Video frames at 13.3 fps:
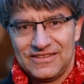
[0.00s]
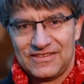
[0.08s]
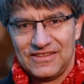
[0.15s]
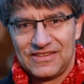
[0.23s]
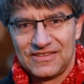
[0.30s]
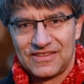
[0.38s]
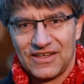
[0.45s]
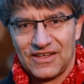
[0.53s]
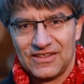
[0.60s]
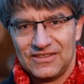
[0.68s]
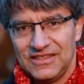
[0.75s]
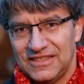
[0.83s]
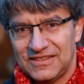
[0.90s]
ist dieses
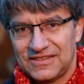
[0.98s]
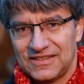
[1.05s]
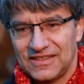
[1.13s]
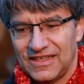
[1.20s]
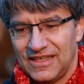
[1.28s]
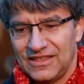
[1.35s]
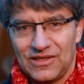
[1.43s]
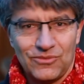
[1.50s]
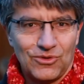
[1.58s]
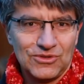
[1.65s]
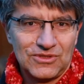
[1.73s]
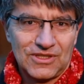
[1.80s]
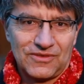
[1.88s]
Jahr nicht in
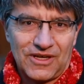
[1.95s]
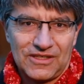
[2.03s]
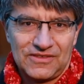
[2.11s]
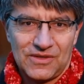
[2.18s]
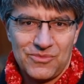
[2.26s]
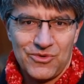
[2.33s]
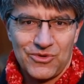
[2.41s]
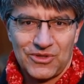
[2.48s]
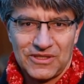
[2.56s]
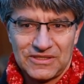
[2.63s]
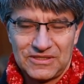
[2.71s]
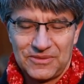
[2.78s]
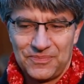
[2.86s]
gewohnter Weise
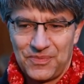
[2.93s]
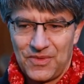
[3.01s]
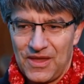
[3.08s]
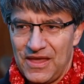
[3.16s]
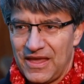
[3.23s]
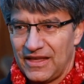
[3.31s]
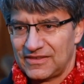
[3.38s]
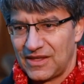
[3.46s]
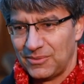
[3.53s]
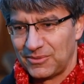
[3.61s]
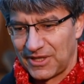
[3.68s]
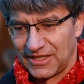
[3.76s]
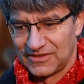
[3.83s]
möglich. Es
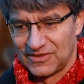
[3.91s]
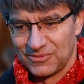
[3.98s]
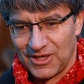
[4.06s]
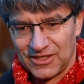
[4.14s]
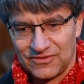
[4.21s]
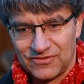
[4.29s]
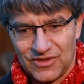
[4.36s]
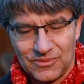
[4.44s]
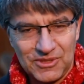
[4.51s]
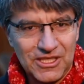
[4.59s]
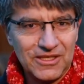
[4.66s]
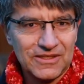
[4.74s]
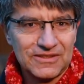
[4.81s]
gibt Grenzen bei den
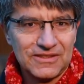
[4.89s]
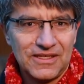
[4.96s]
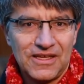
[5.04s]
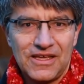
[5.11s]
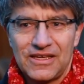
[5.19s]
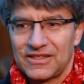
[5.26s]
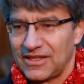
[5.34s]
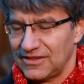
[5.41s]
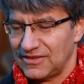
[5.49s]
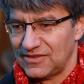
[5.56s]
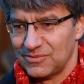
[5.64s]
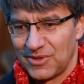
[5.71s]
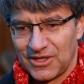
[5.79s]
Familien,
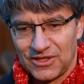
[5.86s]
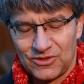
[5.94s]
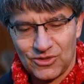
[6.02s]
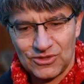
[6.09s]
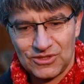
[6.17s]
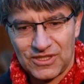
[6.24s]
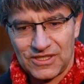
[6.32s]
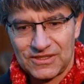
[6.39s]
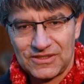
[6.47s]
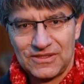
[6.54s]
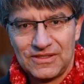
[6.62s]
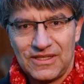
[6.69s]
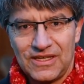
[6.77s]
Grenzen bei den
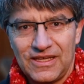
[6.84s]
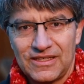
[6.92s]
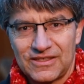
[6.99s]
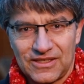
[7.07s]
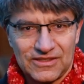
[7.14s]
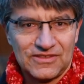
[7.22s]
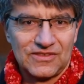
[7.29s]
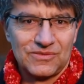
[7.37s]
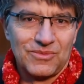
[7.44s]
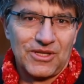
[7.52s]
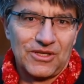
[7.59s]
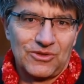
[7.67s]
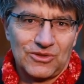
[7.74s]
Kontakten, Grenzen
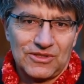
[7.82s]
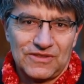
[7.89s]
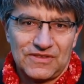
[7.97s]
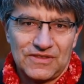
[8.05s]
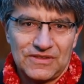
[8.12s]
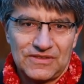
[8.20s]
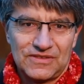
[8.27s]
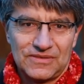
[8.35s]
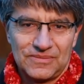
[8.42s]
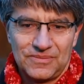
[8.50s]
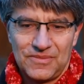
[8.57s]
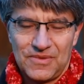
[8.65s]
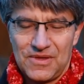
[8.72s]
bei den Gottesdiensten.